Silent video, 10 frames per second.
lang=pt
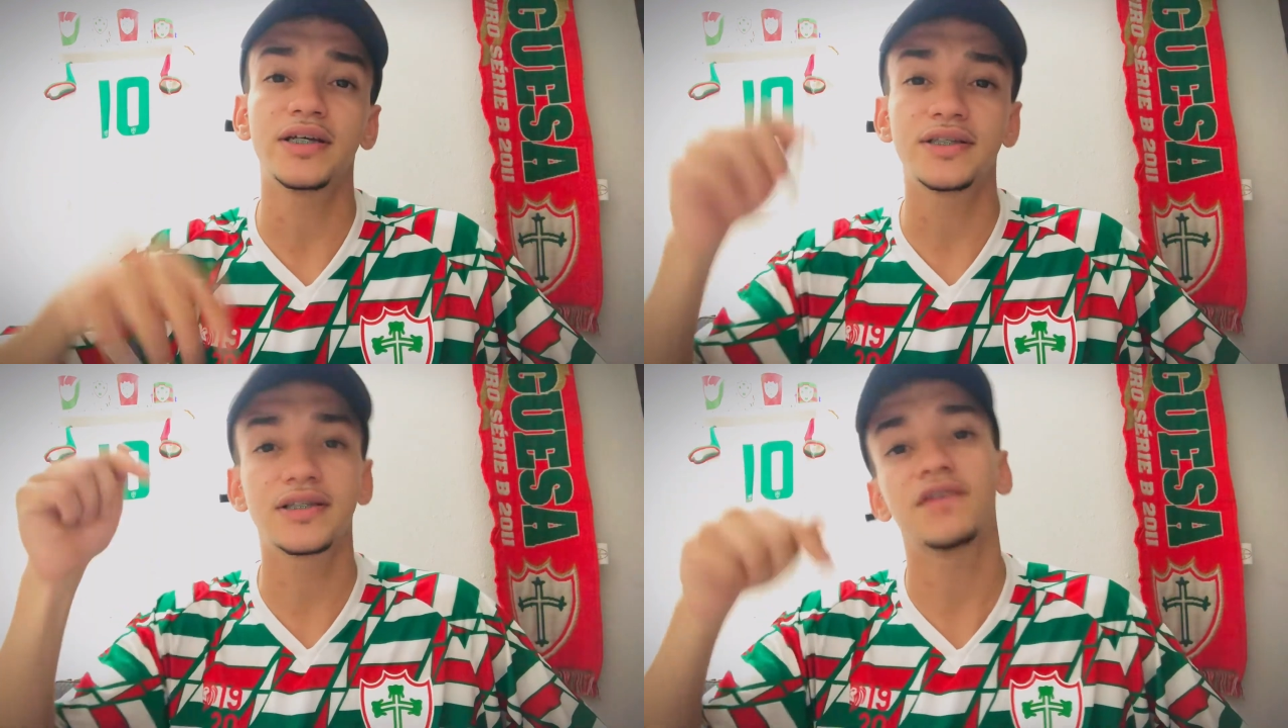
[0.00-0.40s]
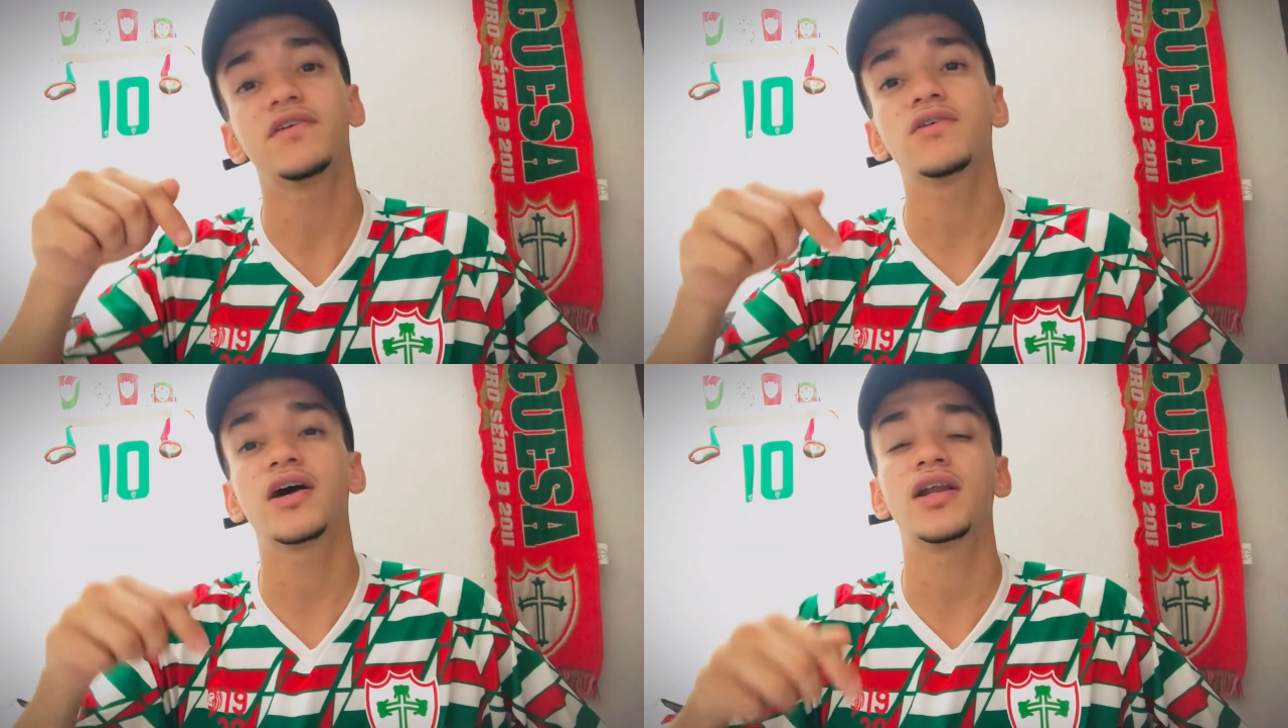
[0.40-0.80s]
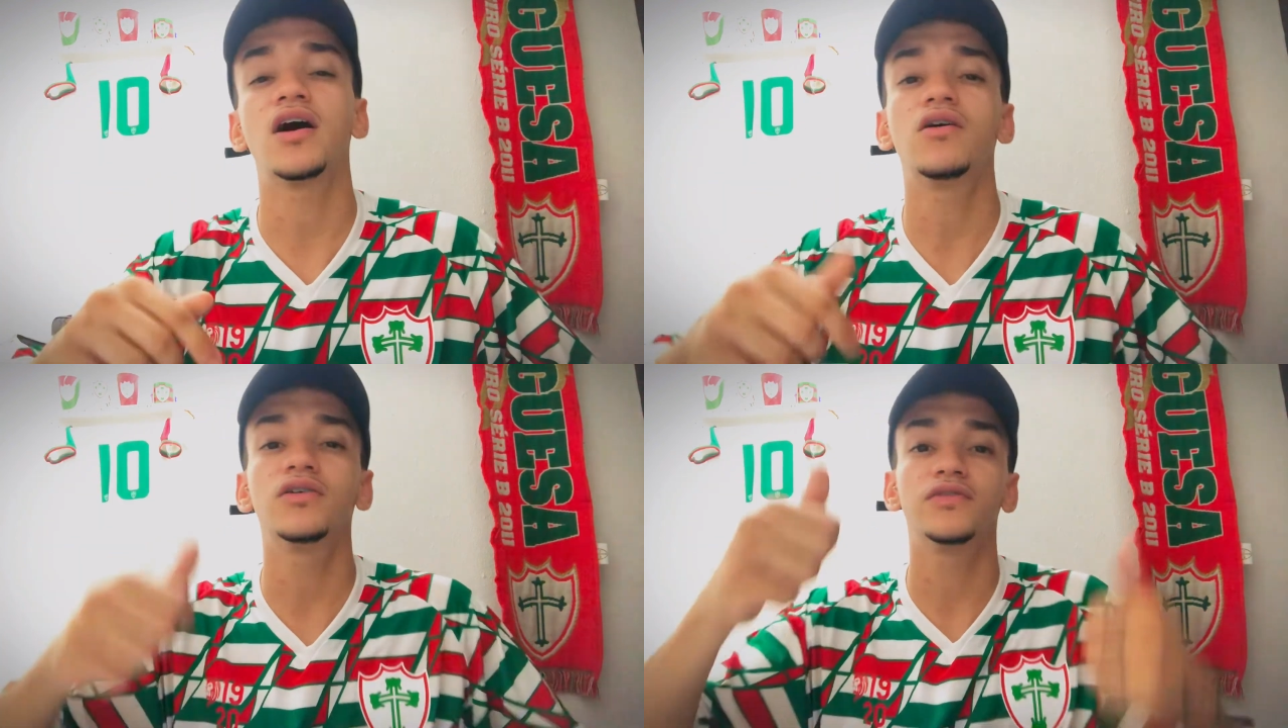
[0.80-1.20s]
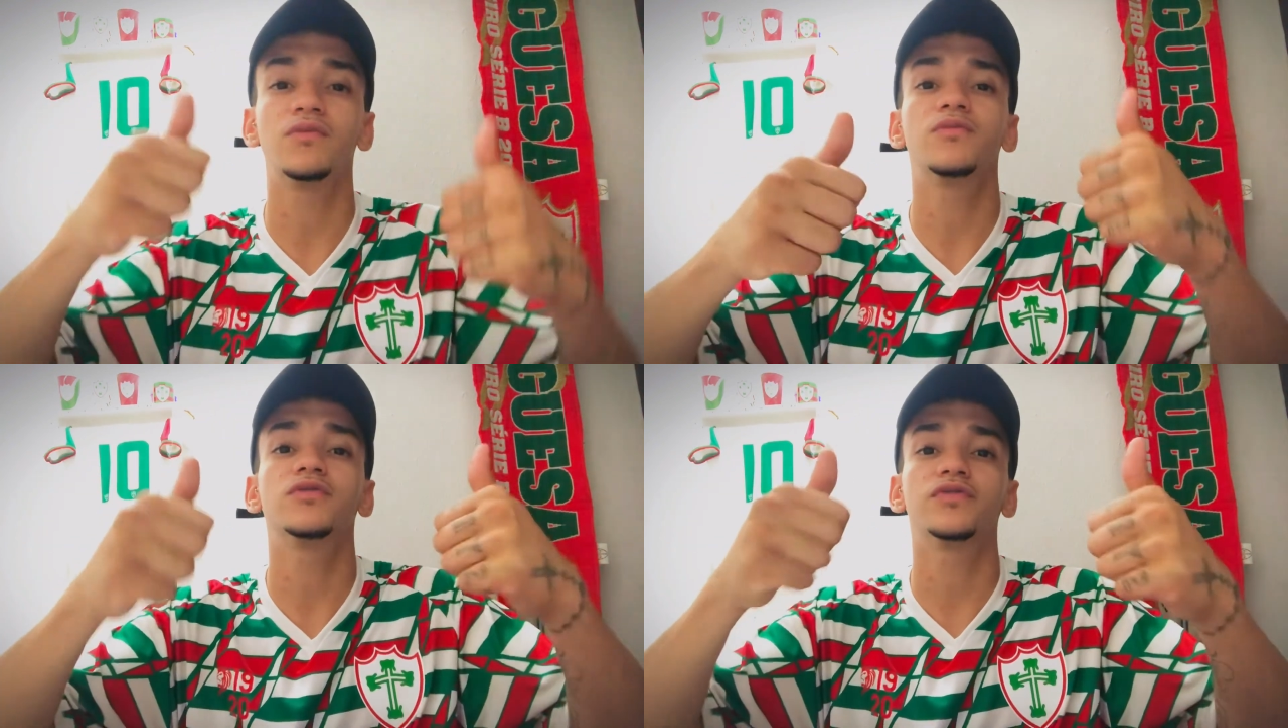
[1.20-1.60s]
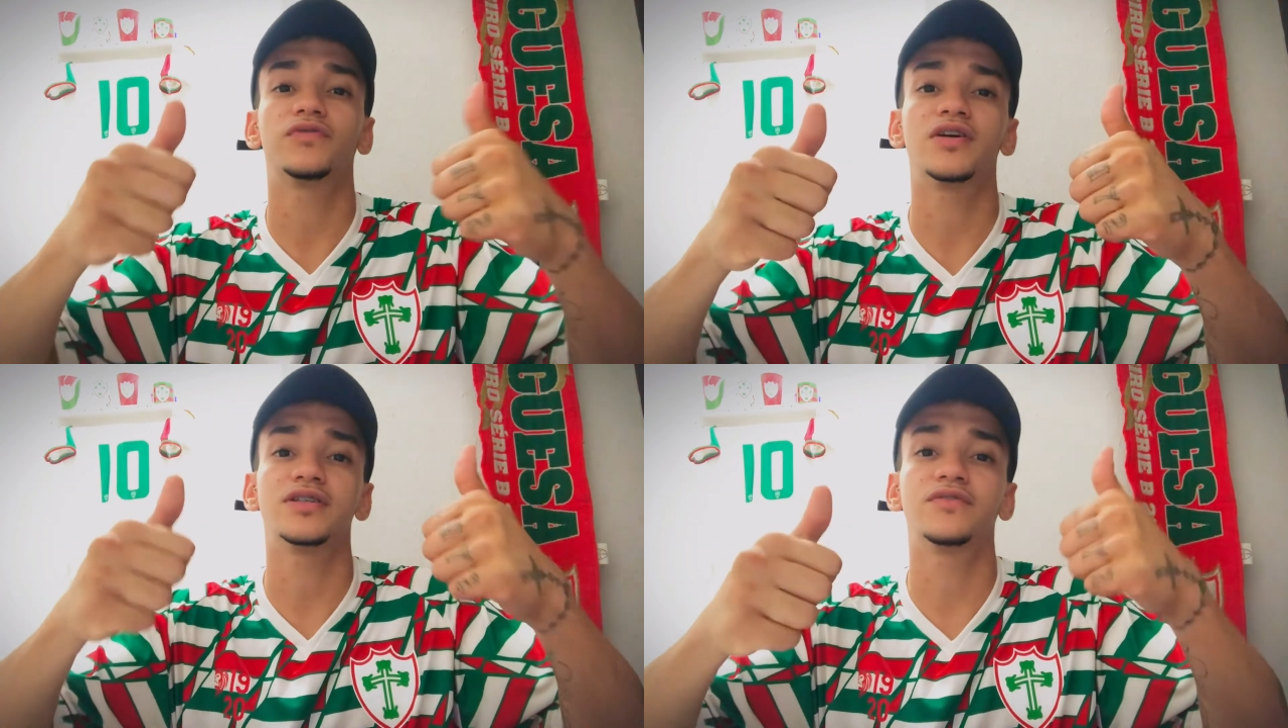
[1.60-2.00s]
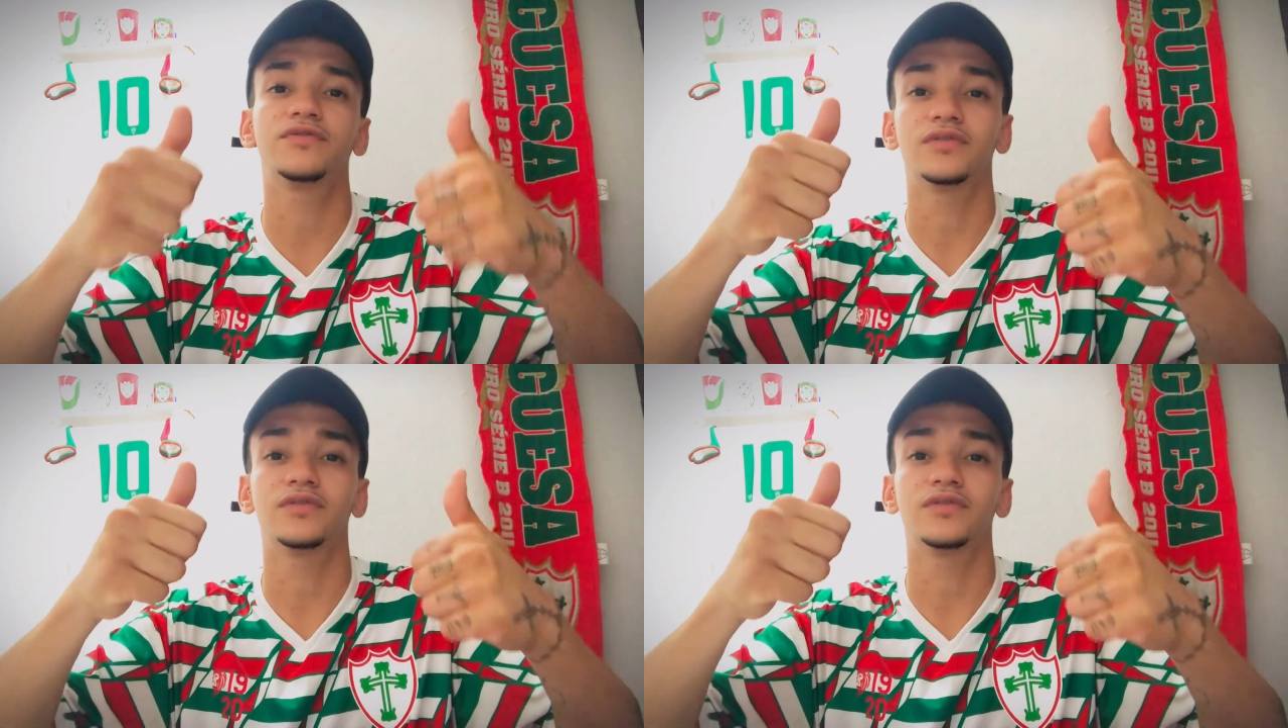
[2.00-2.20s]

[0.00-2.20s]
se inscreve no canal e vamos fazer